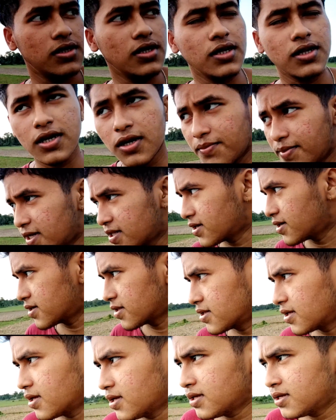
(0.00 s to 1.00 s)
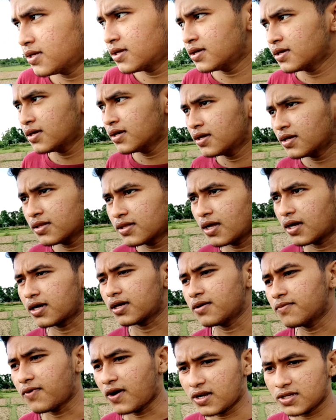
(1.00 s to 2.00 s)
दिन के बाद करते
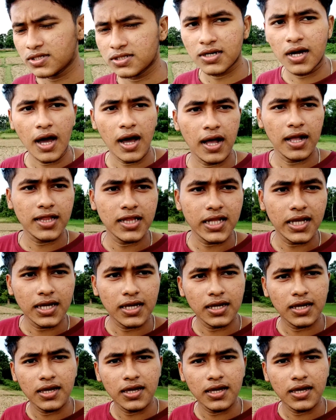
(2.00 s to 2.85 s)
ताकि बारिश का हाल देख